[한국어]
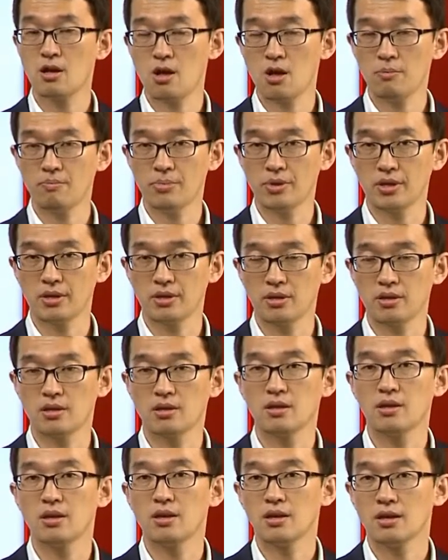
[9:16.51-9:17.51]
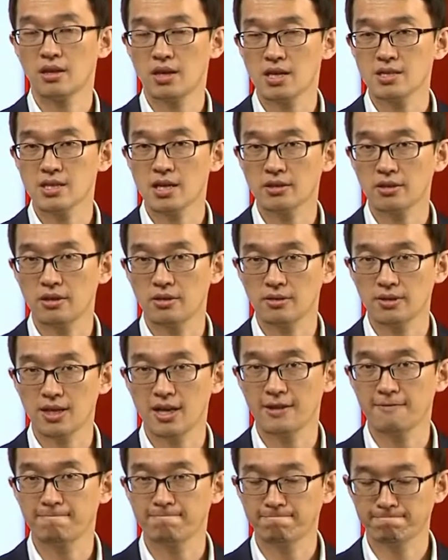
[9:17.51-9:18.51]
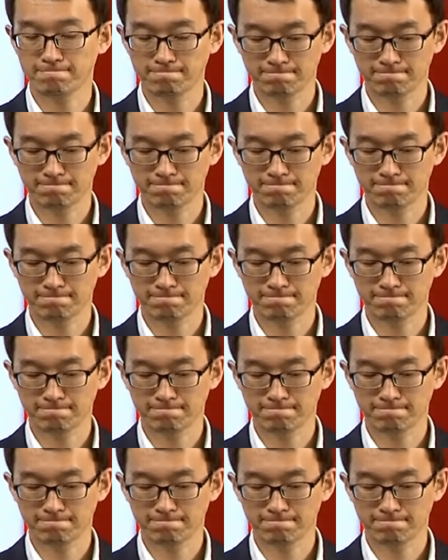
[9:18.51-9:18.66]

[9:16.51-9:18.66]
open, 개장되었다.